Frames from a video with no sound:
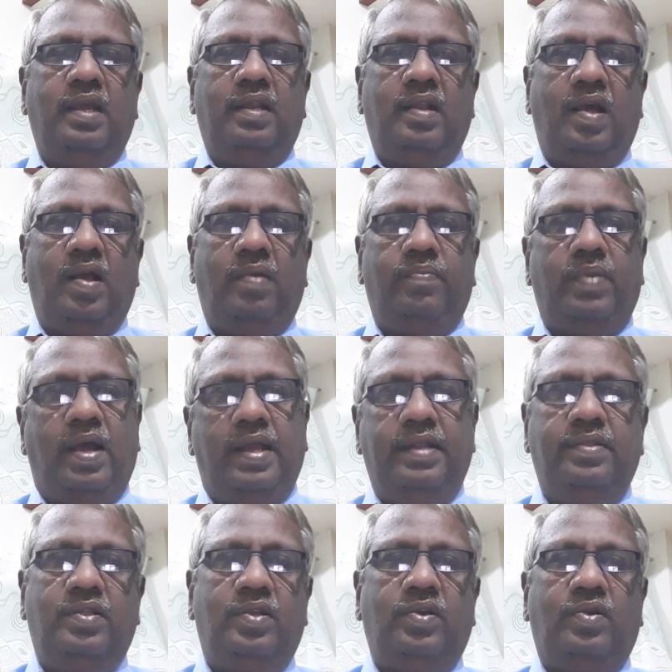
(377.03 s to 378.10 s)
நாம்
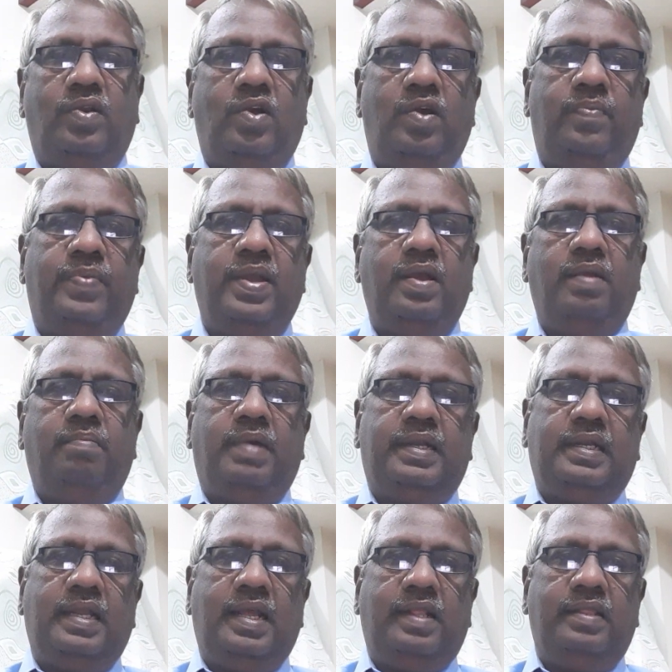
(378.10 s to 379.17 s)
அறிந்திருக்கிறோம்
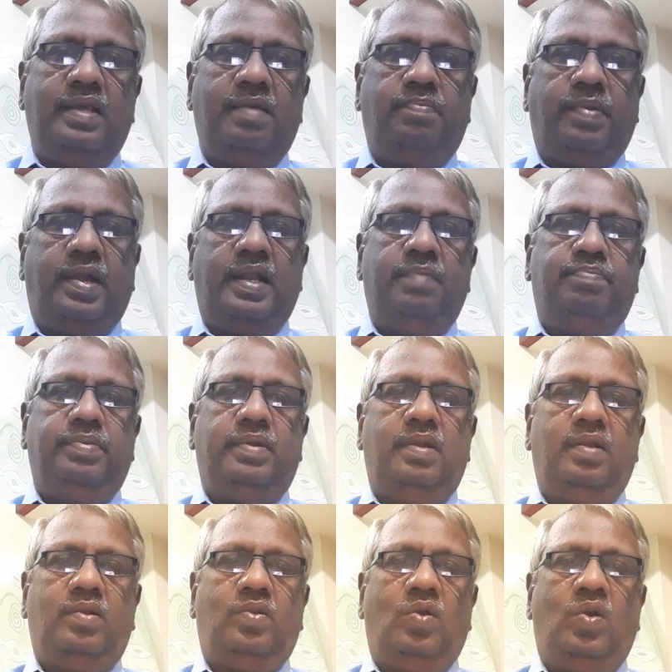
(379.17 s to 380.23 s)
மற்ற எந்த
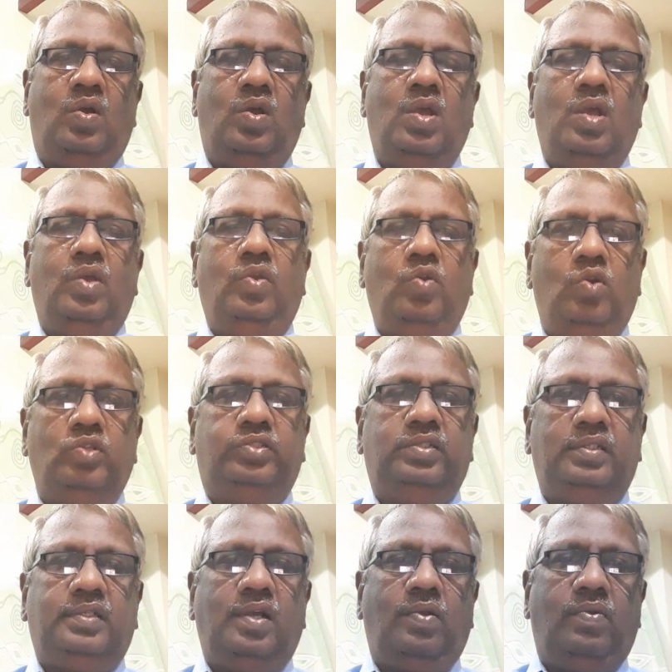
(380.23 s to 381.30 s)
படைப்புகளுக்கும்
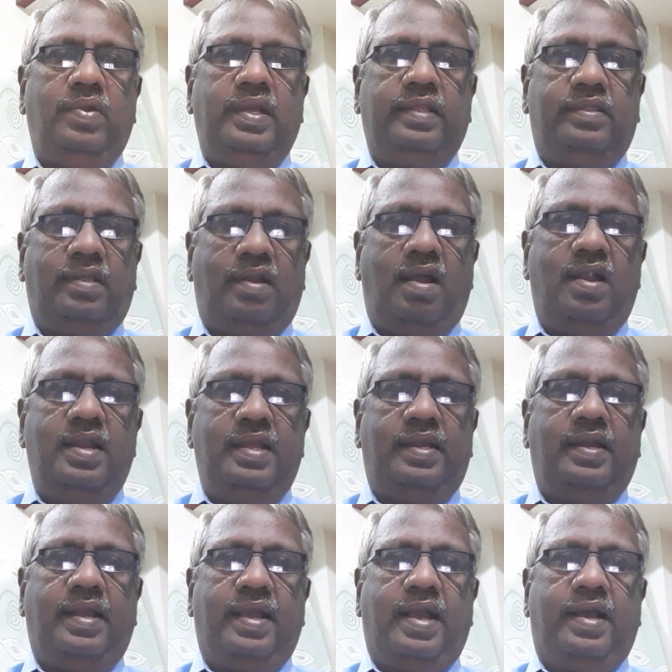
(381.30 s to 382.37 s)
யோசிக்கக்கூடிய திராணி
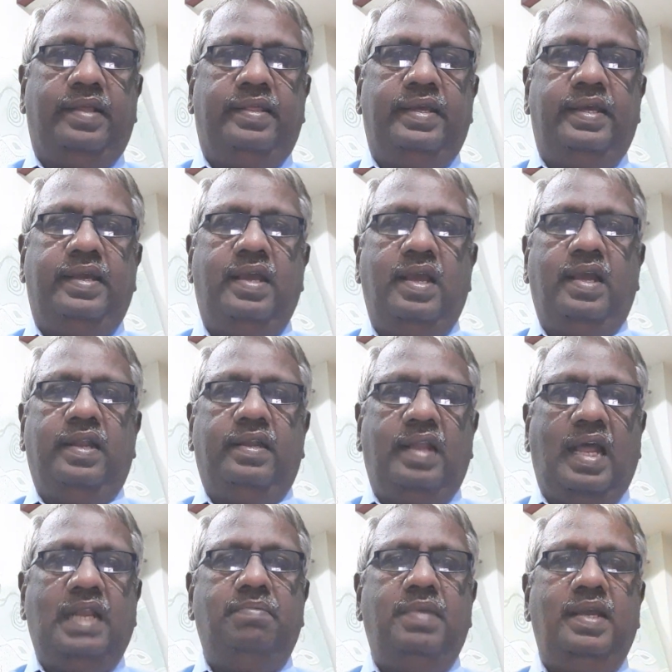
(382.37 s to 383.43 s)
கிடையாது
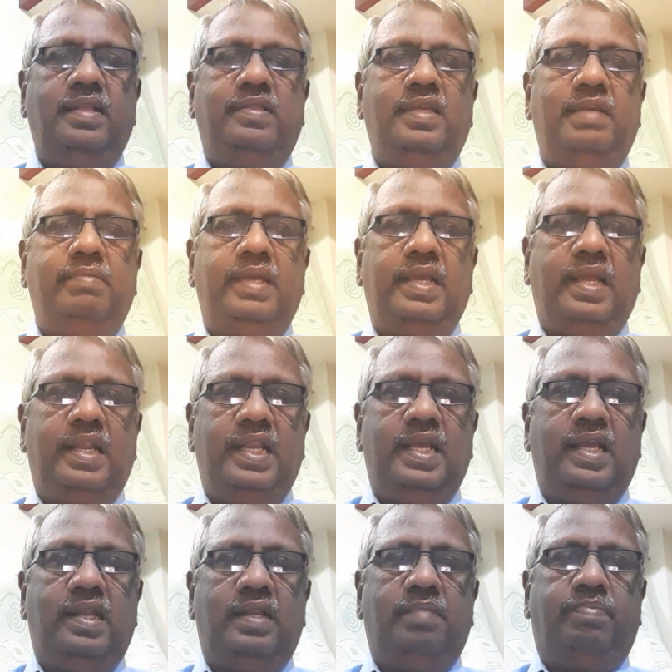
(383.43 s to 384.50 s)
நன்மை தீமை என்ன
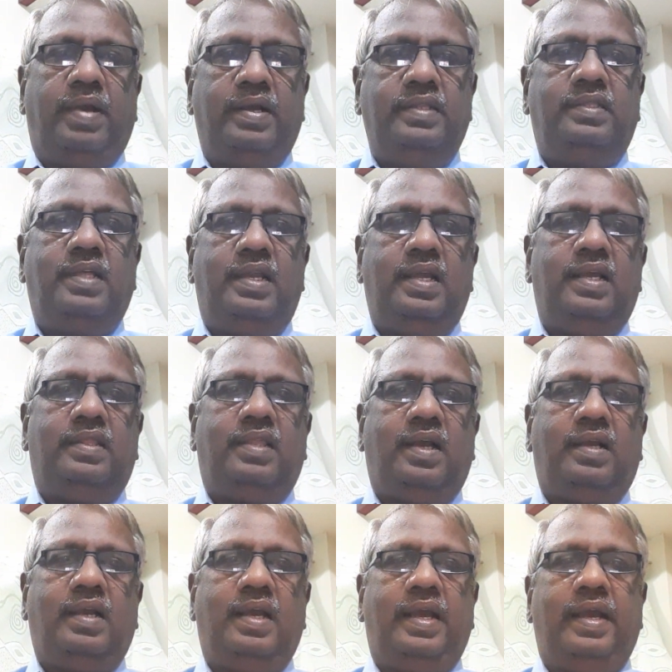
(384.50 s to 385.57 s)
என்று
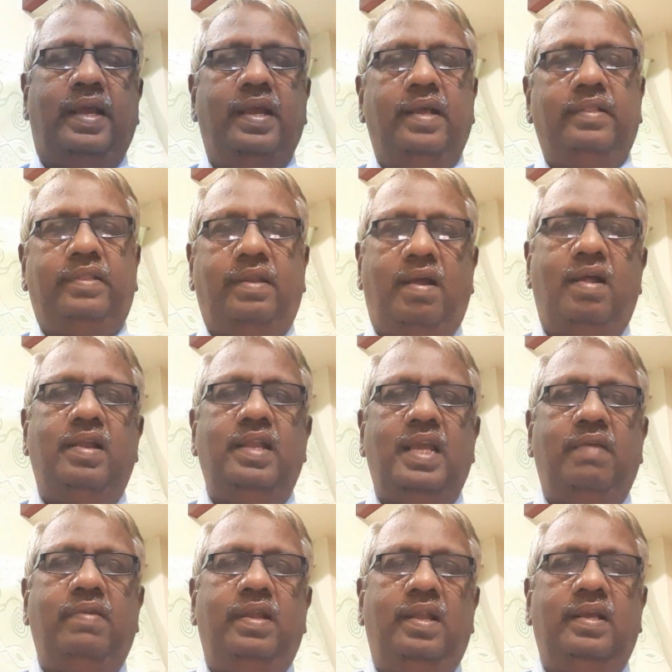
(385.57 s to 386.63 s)
பகுத்தறியத்தக்க திராணி
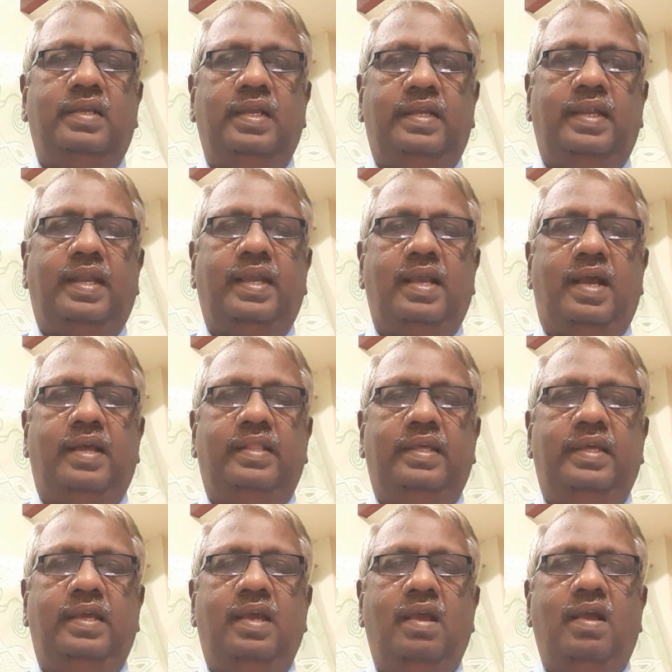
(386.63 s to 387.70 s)
அவைகளுக்கு
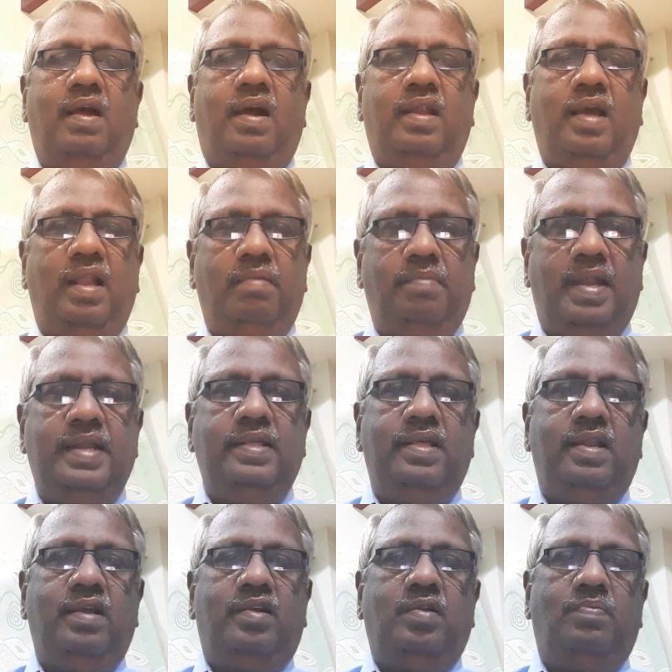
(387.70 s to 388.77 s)
கிடையாது ஆனால்
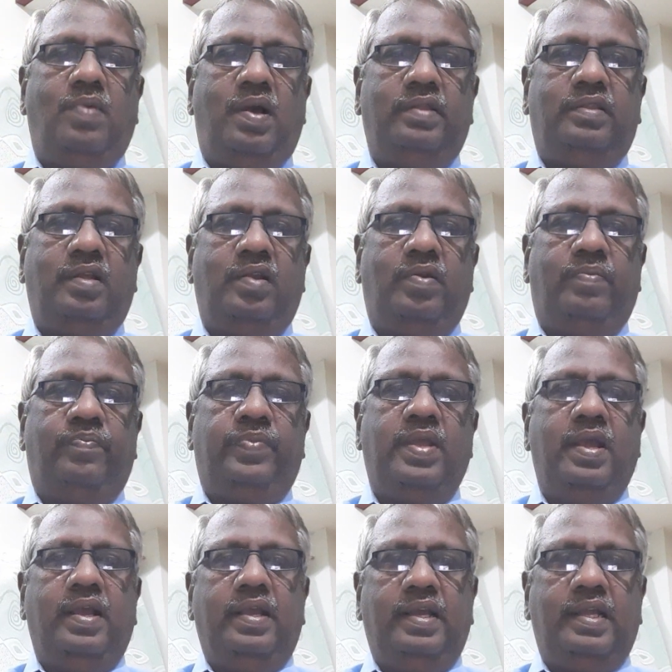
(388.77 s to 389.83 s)
மனிதனுக்கு மாத்திரம்
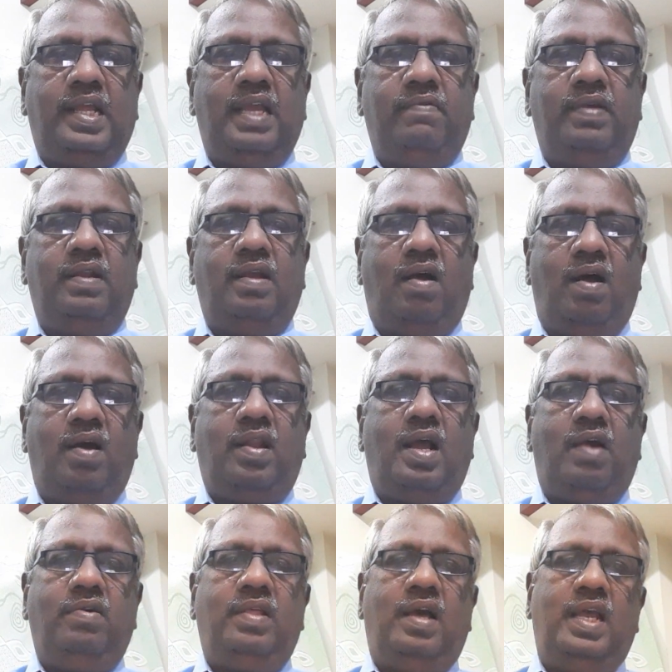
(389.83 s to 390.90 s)
இறைவன்
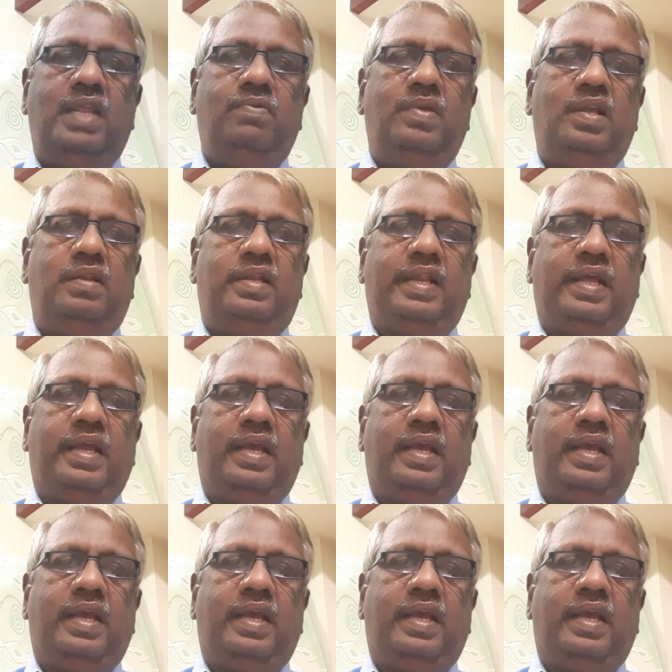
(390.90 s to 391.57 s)
ஆறாவது அறிவு என்ற